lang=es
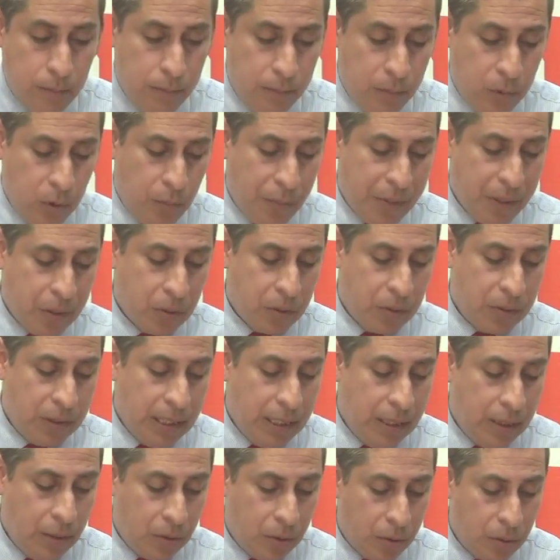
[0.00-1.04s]
número
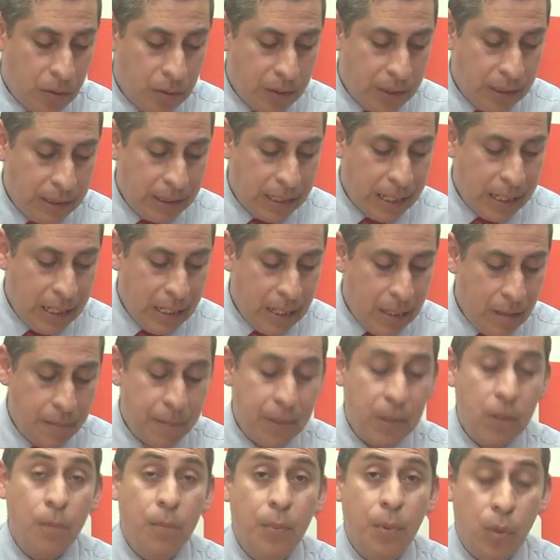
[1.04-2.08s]
5 nos dice ahí,
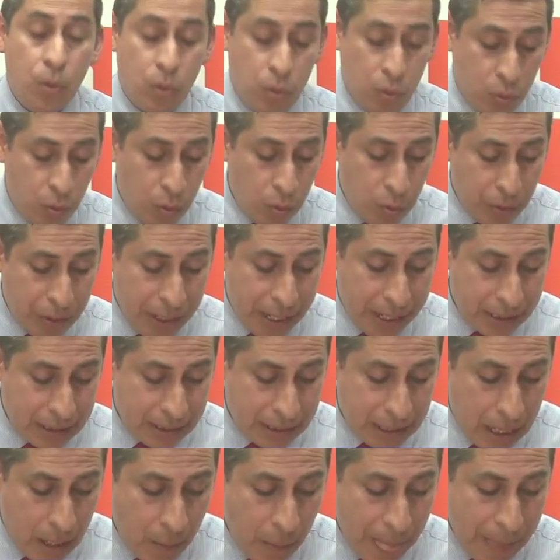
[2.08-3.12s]
pero por tu
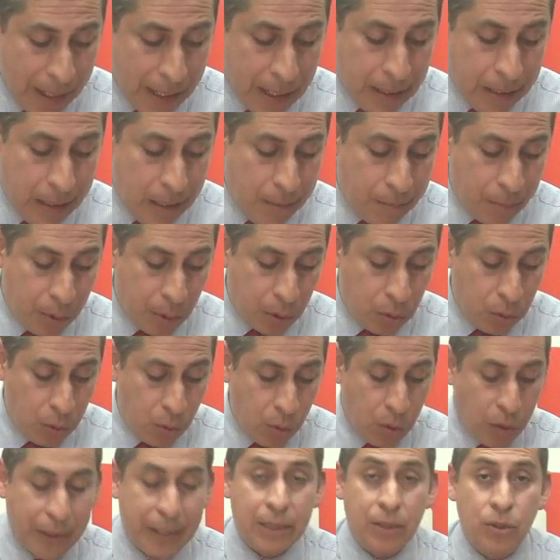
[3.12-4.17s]
dureza y por tu
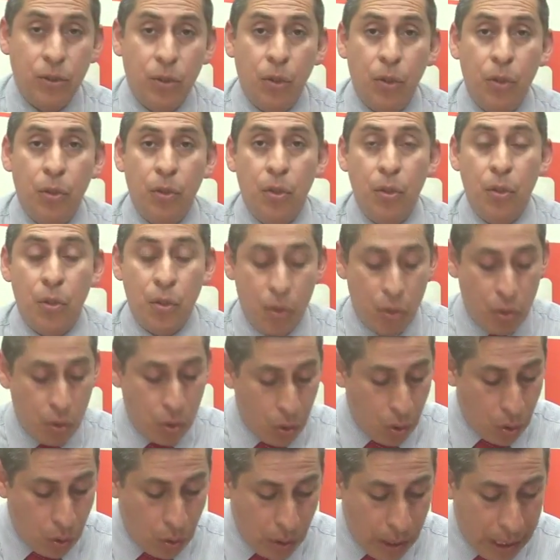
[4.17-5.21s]
corazón
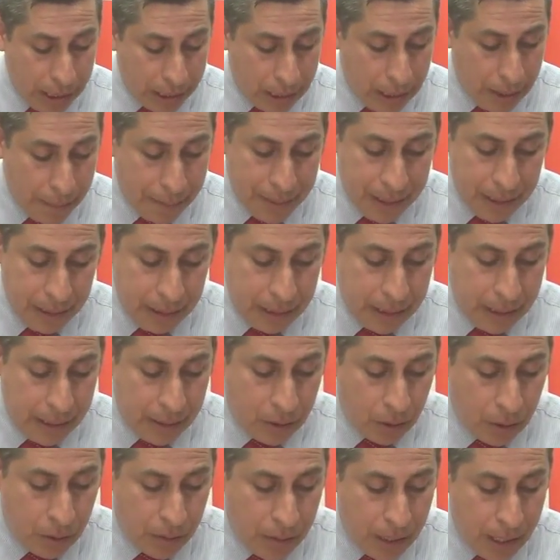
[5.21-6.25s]
no
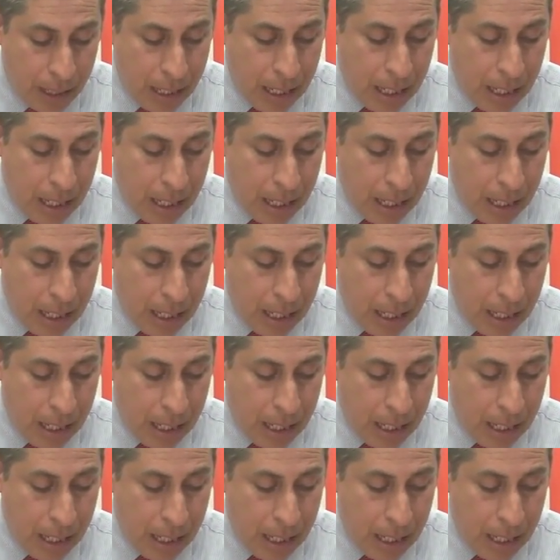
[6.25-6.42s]
arrepentido,